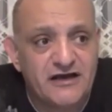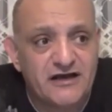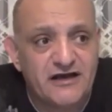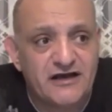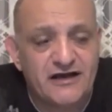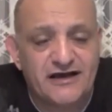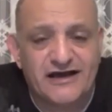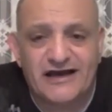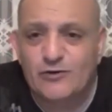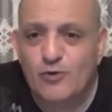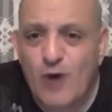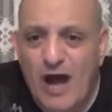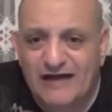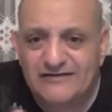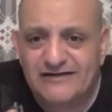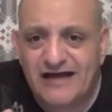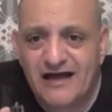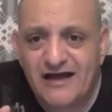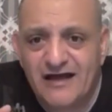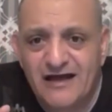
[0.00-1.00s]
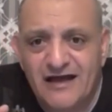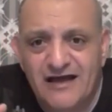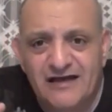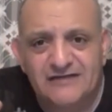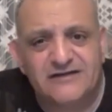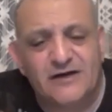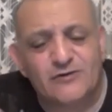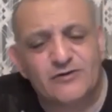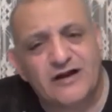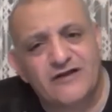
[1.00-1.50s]
آه، غير واحده
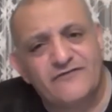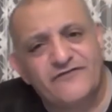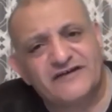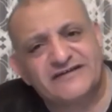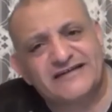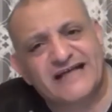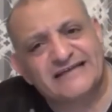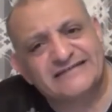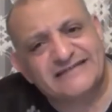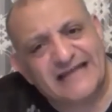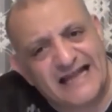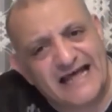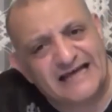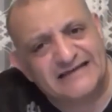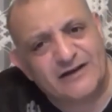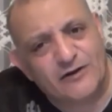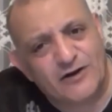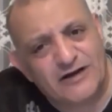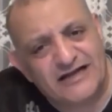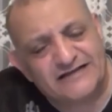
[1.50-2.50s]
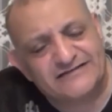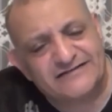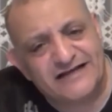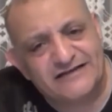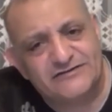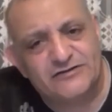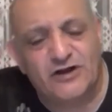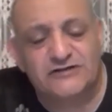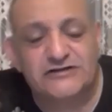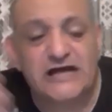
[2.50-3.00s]
الدوره اللي فاتت كان ثلاثه ولا
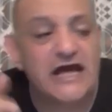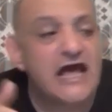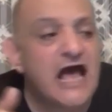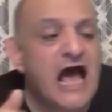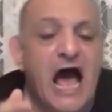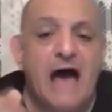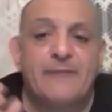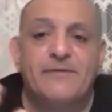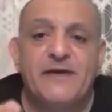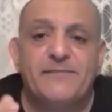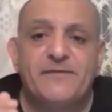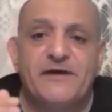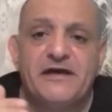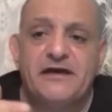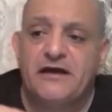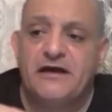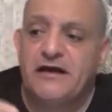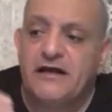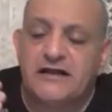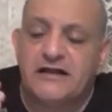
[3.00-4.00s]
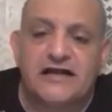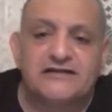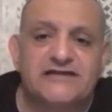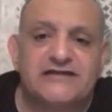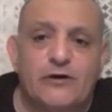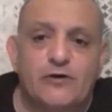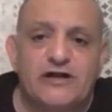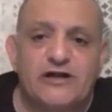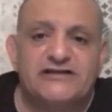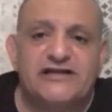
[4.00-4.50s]
اثنين دلوقتي حبيبي لا
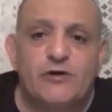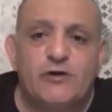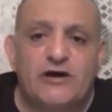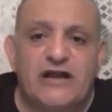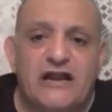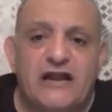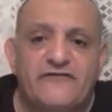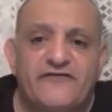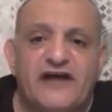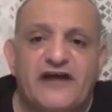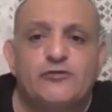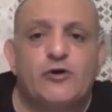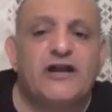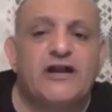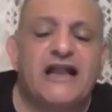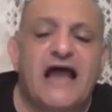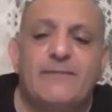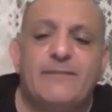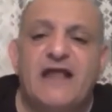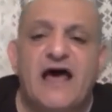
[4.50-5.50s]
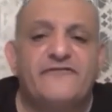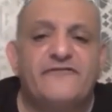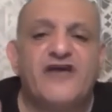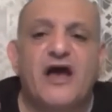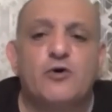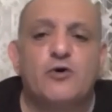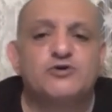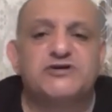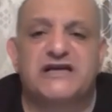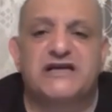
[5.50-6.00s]
الدوره دي ولا اللي فاتت ولا اللي قبلها
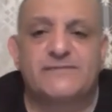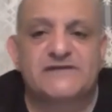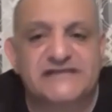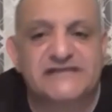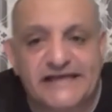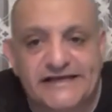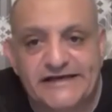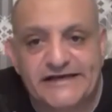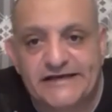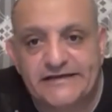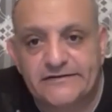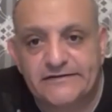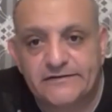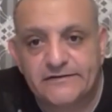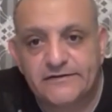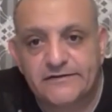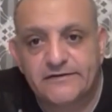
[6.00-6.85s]
فيها وزراء مسيحيين